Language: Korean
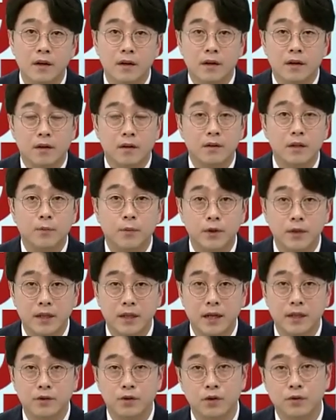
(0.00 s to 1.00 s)
그러다
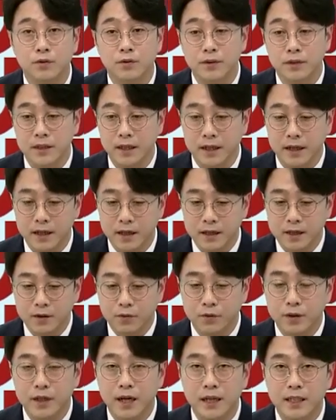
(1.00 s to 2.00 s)
보니까 예. 결국은 이제
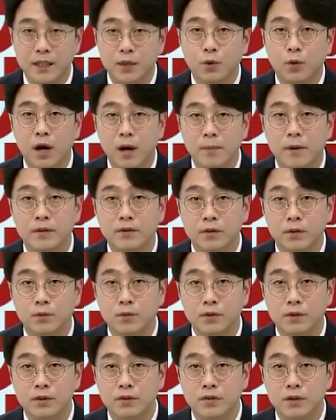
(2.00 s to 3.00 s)
우리가 이동하면서도
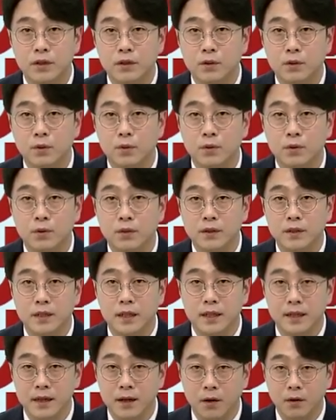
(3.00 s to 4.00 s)
쓸 수 있도록
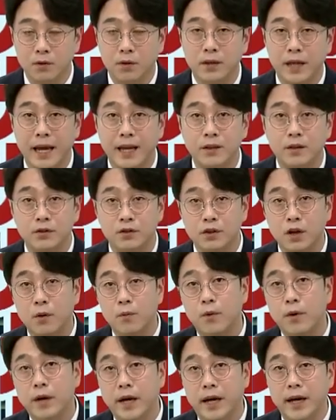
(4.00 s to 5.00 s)
이제 어떤 데이터
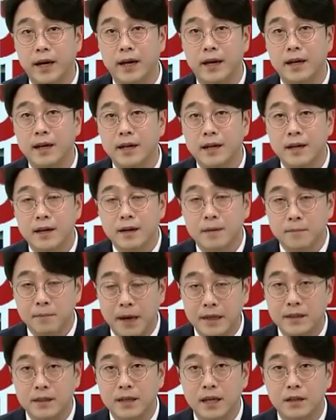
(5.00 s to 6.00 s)
서버에
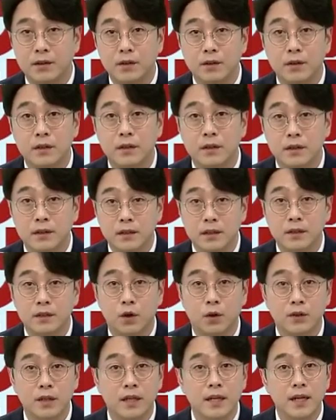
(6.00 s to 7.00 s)
많은 데이터들을
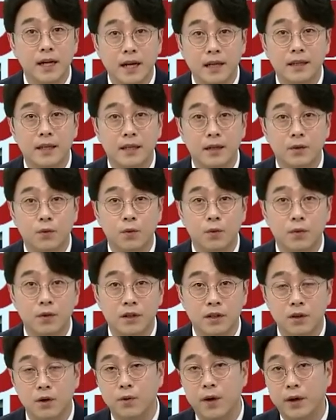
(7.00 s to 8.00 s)
저장을 해야 되고
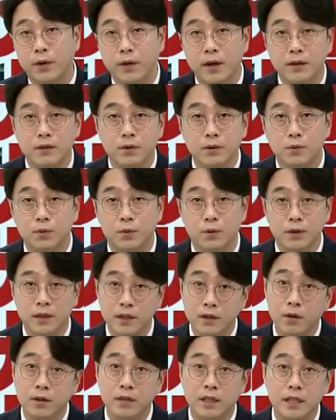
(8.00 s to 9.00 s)
그걸 활용해서 또
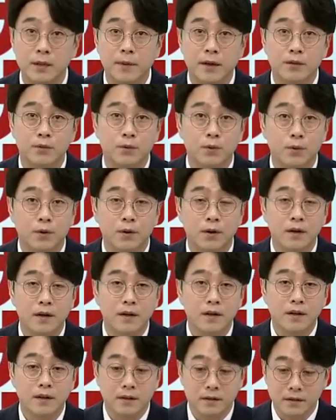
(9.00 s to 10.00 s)
이걸 기반으로
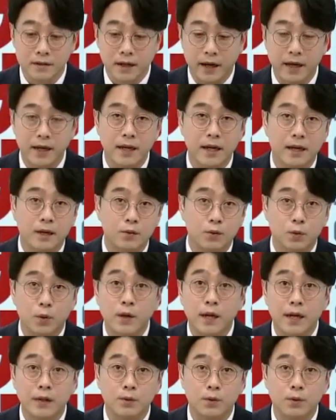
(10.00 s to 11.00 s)
이제 AI가 또
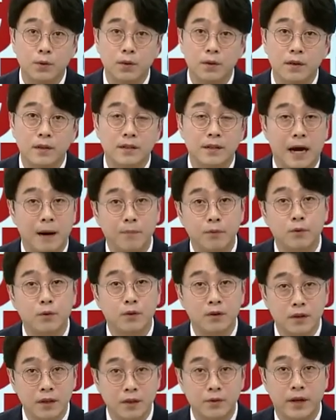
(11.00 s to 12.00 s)
돌아가도록 이제 앞으로 또
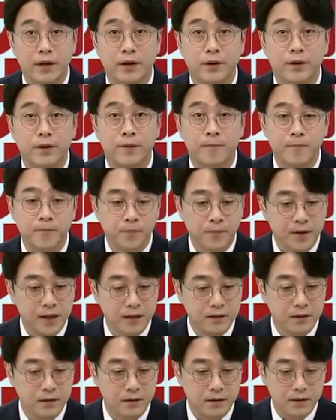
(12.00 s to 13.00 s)
그렇게 돼요.
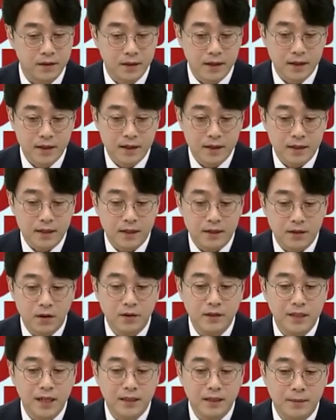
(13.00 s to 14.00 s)
그래서
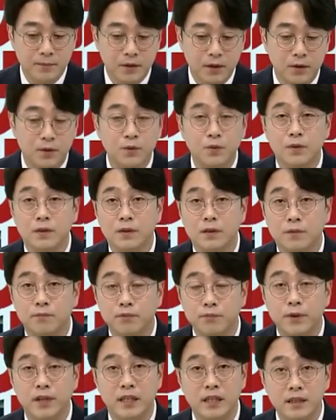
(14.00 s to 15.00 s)
성장 잠재력은
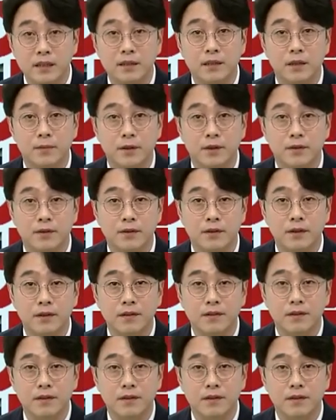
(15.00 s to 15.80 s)
분명히 있는 사업이거든요.